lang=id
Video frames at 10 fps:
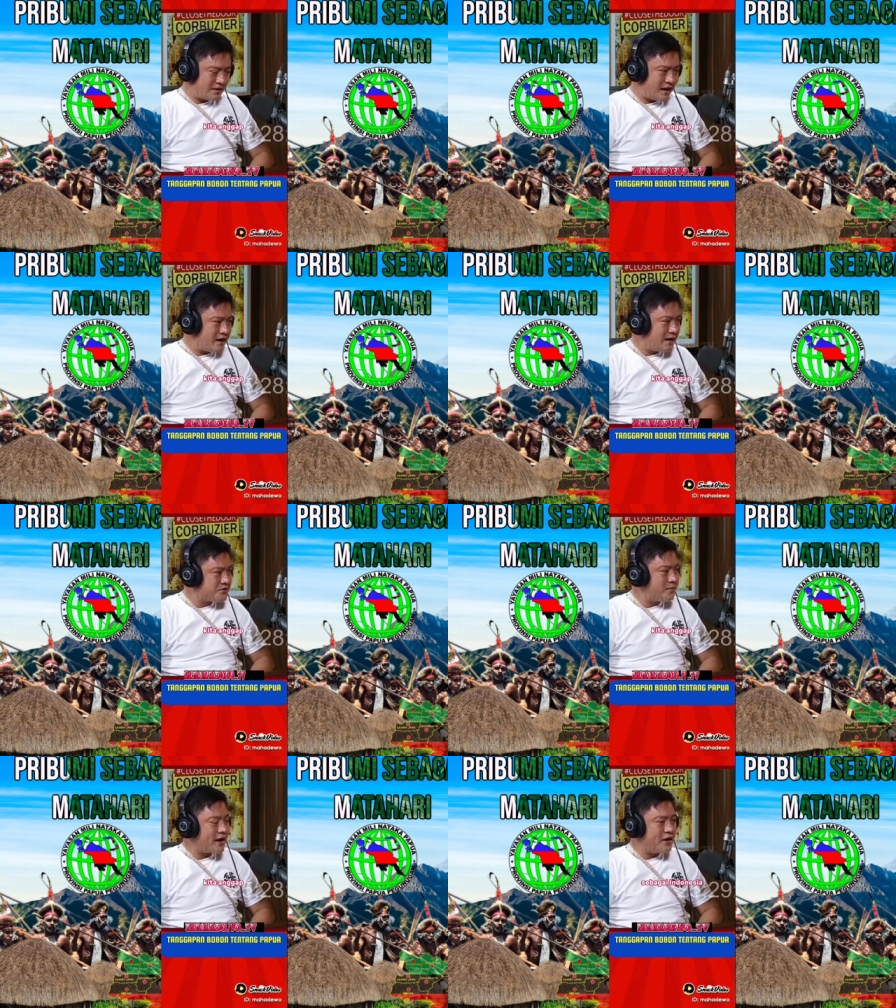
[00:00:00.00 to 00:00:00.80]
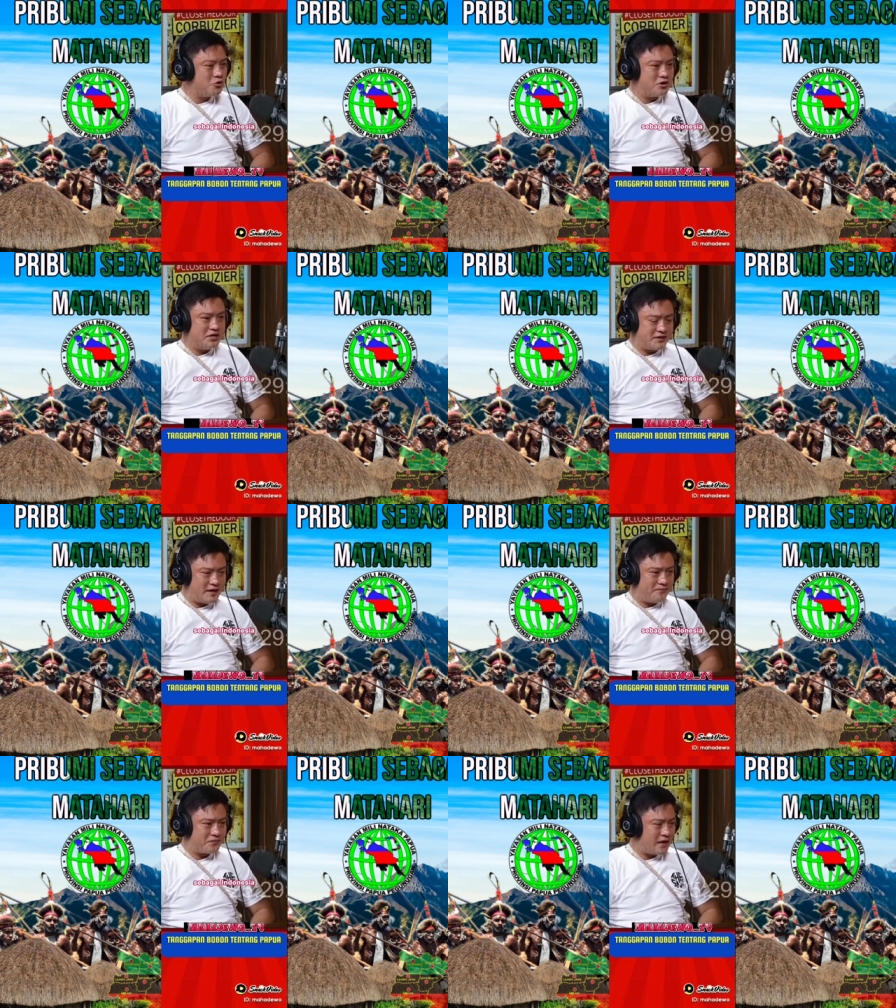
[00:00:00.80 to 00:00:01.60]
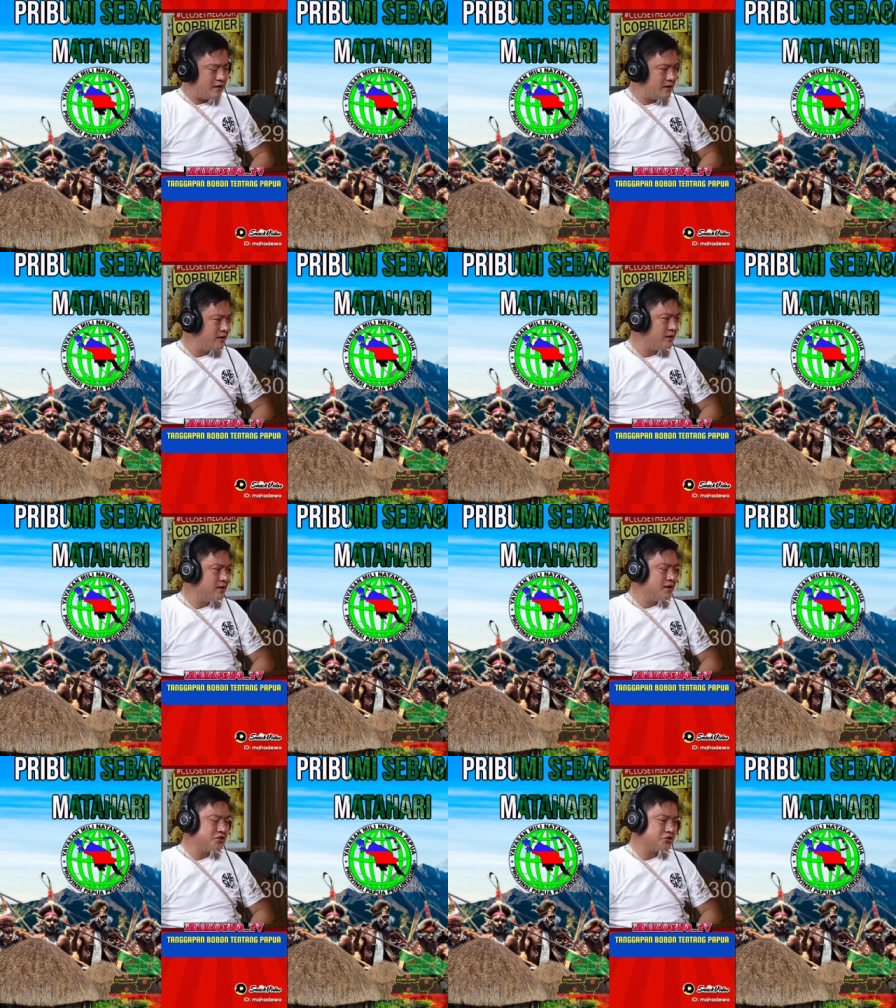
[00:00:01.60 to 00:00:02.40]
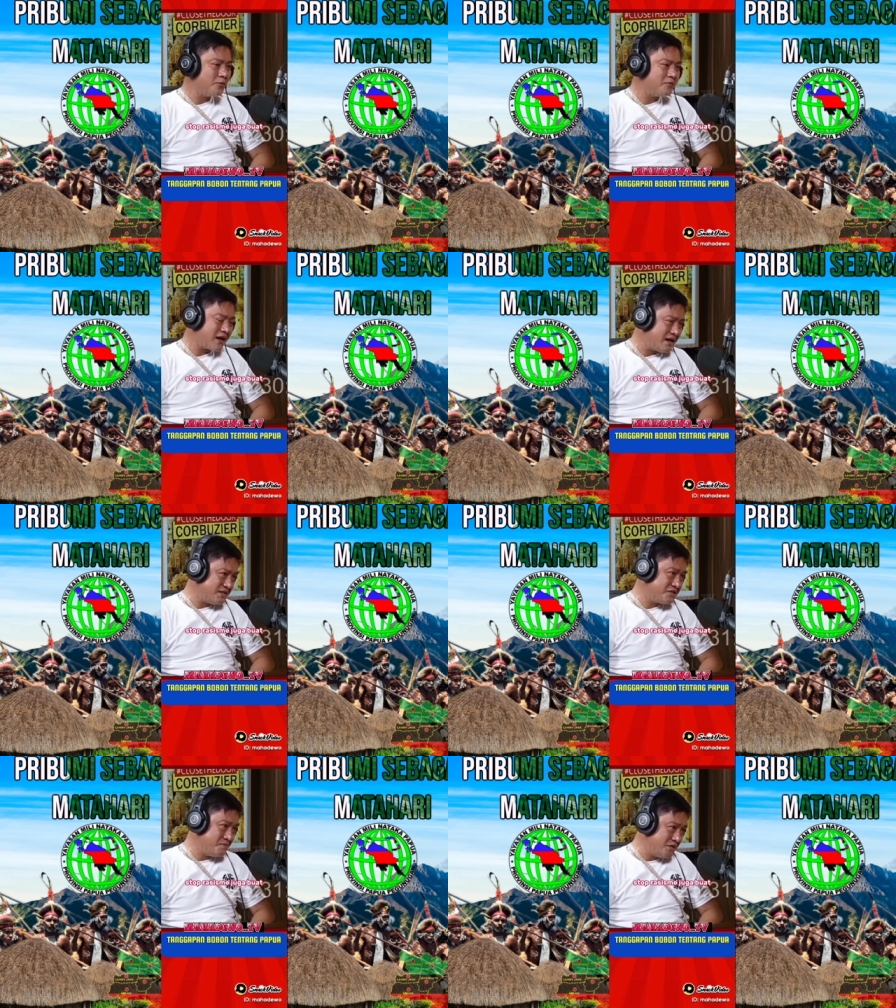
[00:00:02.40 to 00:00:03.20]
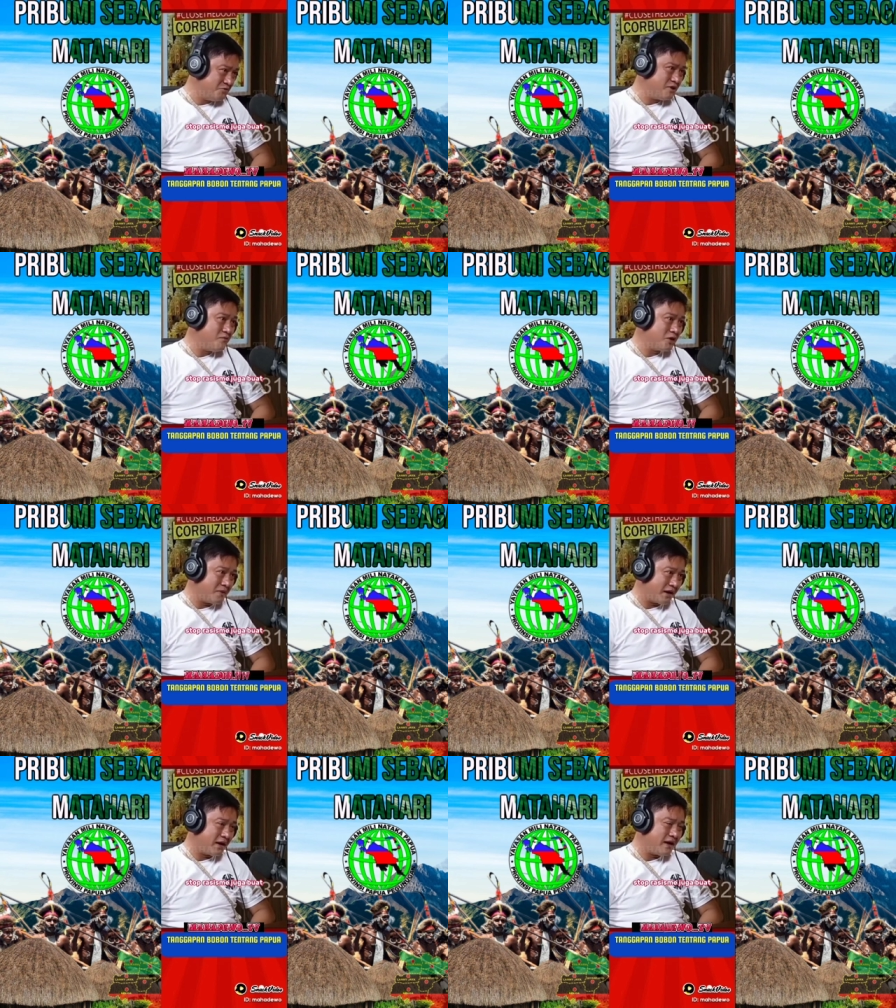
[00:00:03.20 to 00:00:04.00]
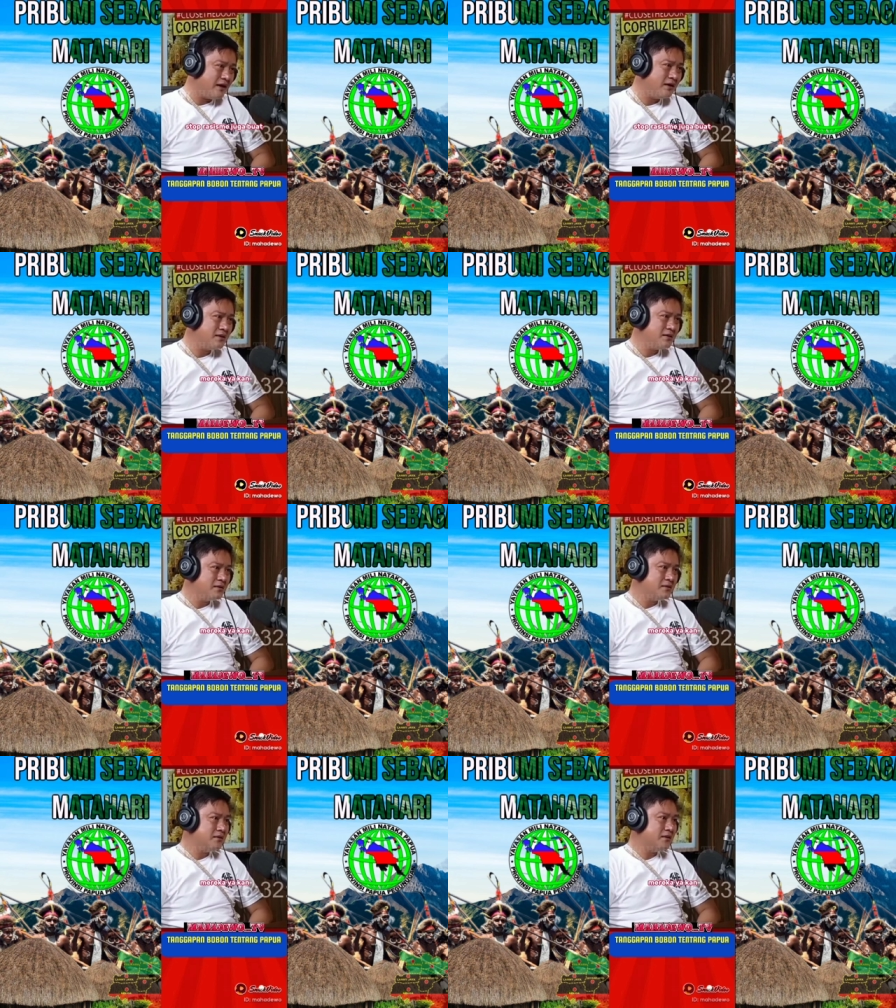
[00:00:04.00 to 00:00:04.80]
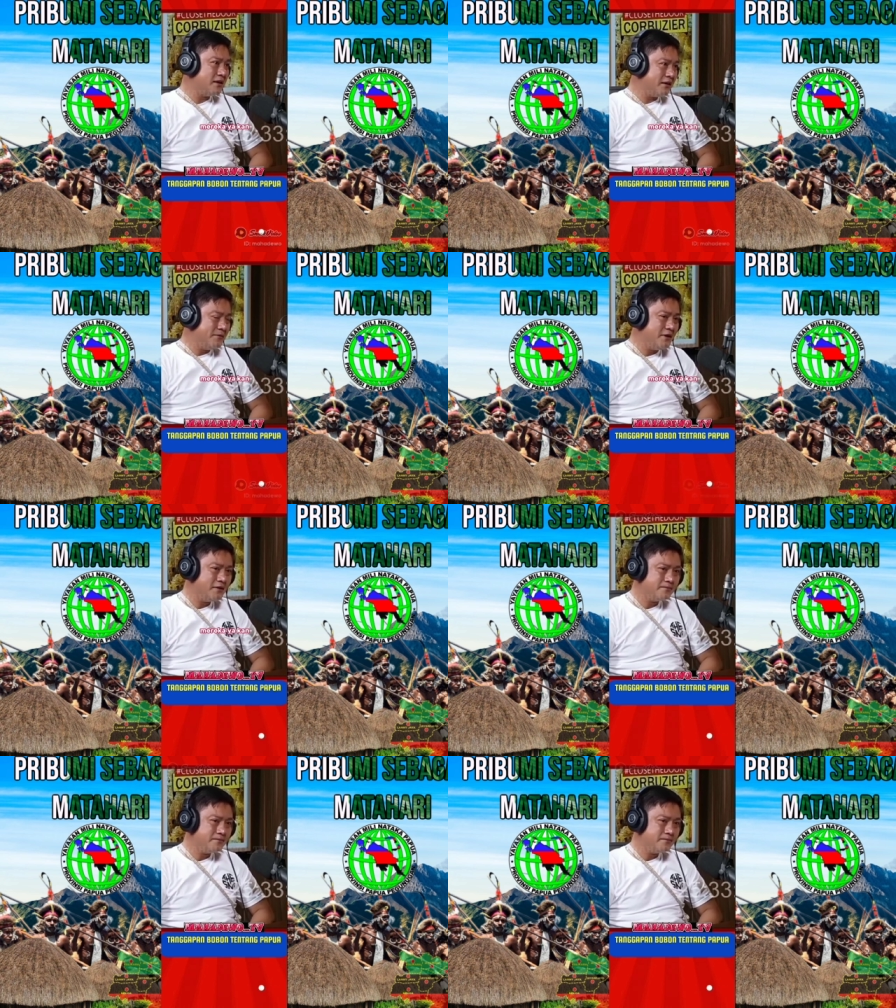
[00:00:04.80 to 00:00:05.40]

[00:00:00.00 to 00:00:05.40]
kita anggap sebagai Indonesia stop rasisme juga buat mereka ya kan